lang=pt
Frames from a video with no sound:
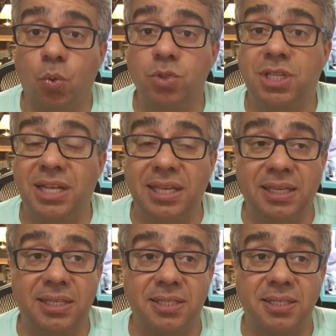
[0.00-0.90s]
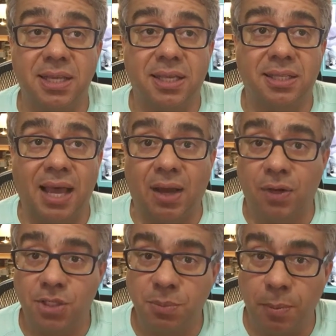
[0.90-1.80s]
os links da
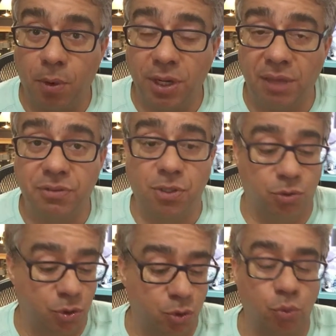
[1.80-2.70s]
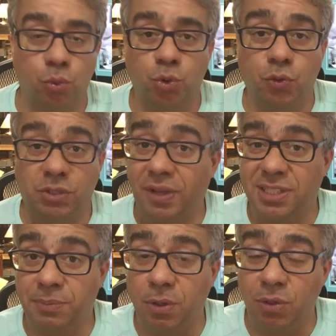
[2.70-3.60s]
aula de memória e revisão dos estudos, você vai
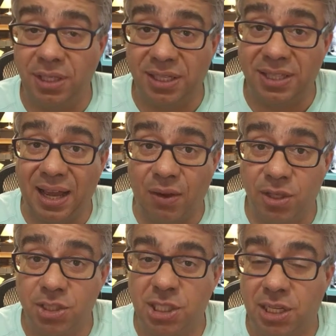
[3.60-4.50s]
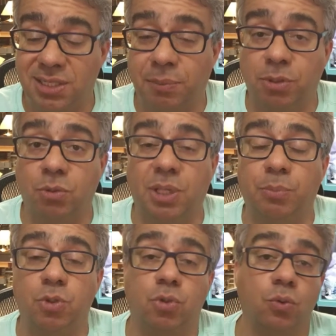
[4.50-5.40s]
receber o link aula de gerenciamento do
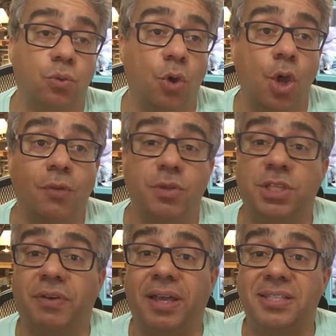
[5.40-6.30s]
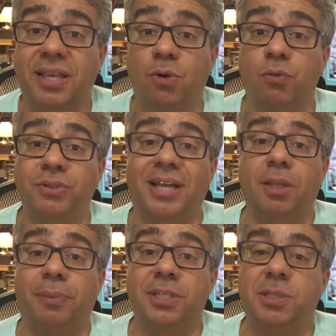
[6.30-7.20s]
tempo de estudo, você vai ser
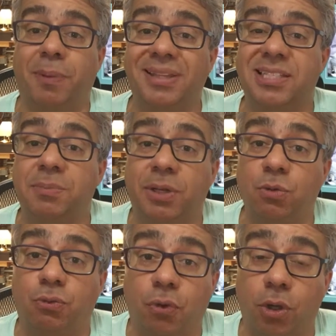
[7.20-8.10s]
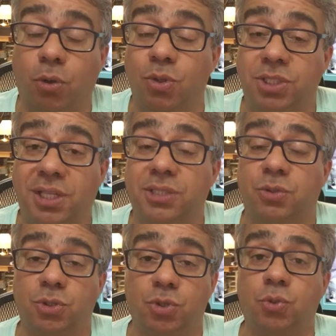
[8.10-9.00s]
convidado a participar da semana do foco,
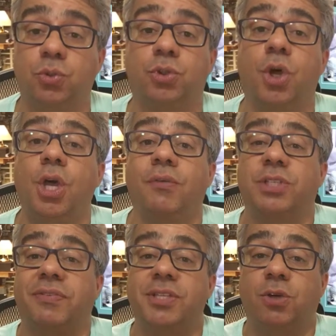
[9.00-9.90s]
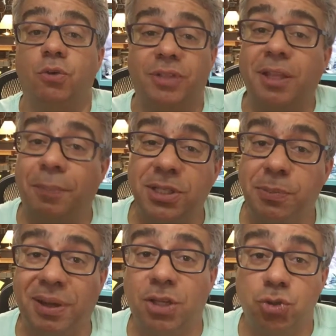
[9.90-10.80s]
concentração nos estudos, você vai ser convidado a
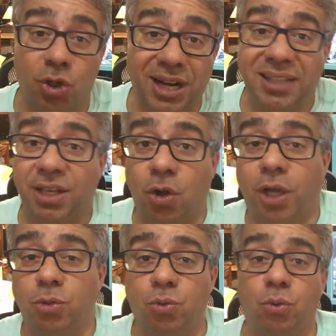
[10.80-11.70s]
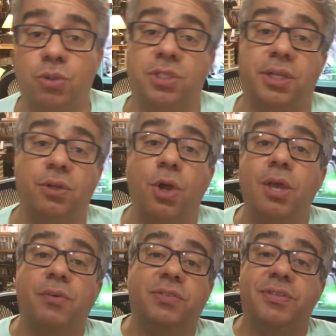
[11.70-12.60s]
participar da jornada heróica do concurseiro,
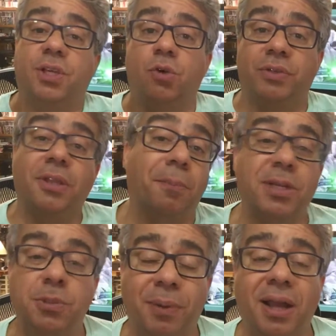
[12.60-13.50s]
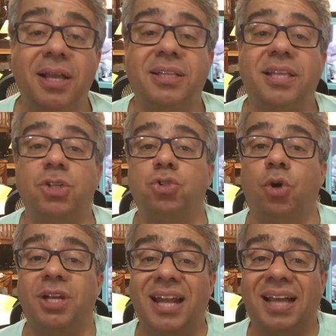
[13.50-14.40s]
você vai ser convidado a participar da
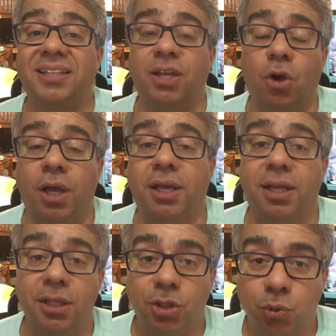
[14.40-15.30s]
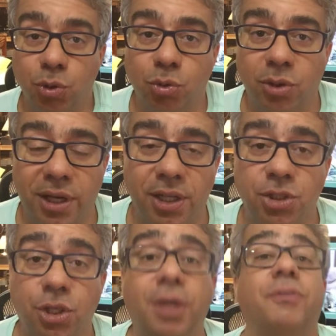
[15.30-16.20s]
jornada heróica do
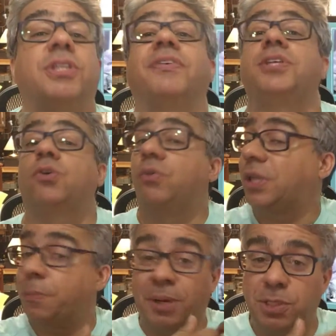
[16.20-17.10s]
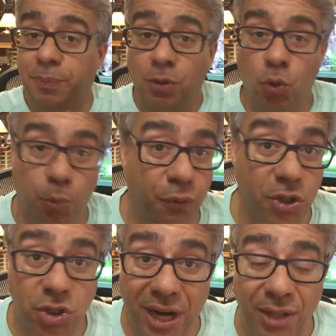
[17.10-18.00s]
estudante, você vai ser convidado a participar do grupo
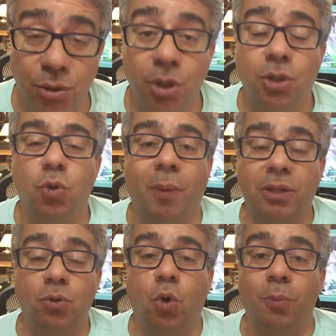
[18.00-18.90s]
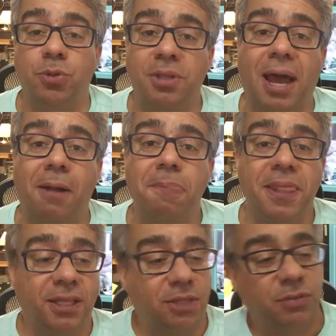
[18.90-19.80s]
fechado do método como estudar.
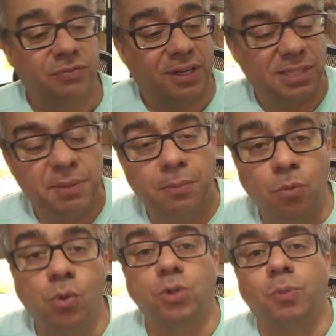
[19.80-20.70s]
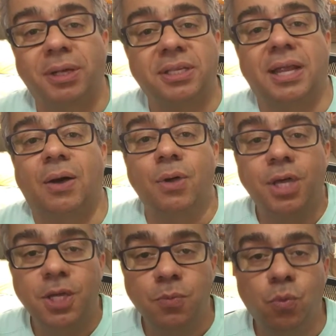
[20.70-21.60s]
Então você vai receber muito material
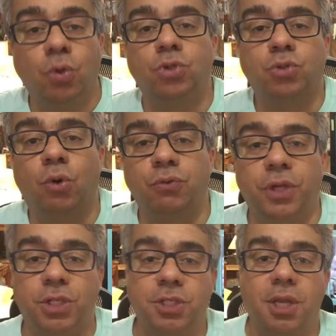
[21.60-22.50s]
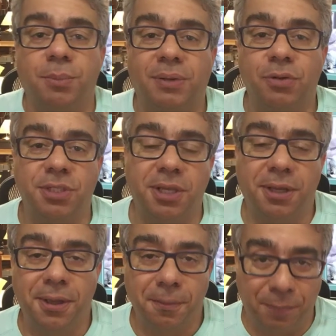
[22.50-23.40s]
e muitos convites para
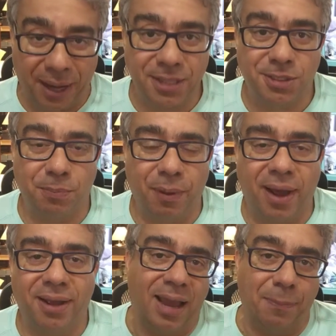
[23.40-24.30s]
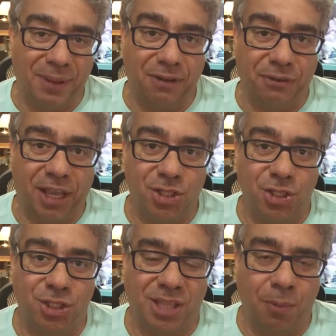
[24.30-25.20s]
você participar aí pela
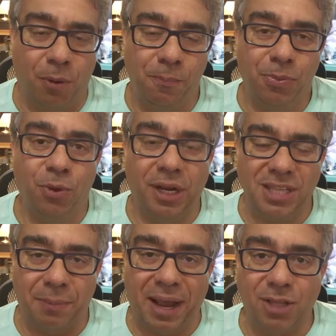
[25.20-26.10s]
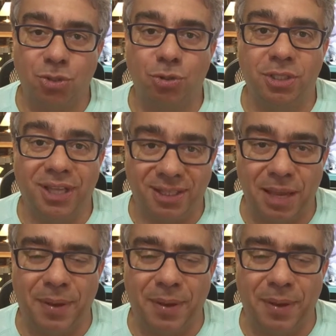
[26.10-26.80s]
frente, tá bom? Um grande abraço e até